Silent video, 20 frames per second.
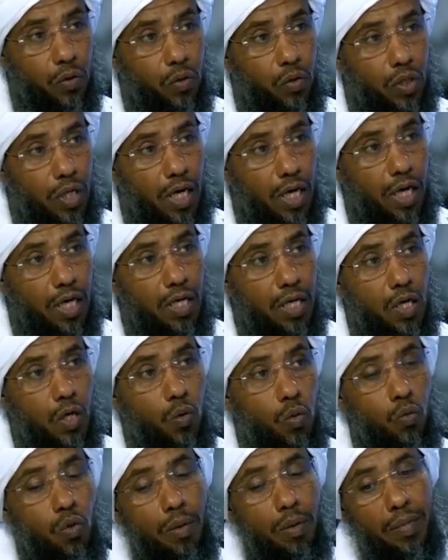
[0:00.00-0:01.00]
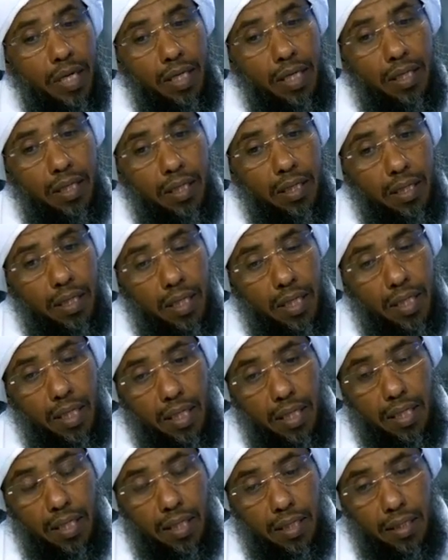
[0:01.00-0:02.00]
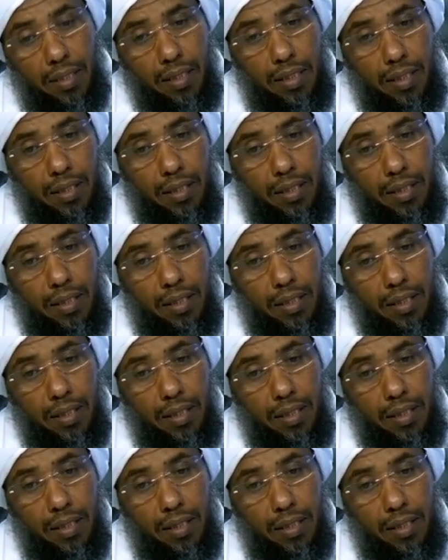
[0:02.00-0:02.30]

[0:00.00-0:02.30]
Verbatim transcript: الله ومن آه،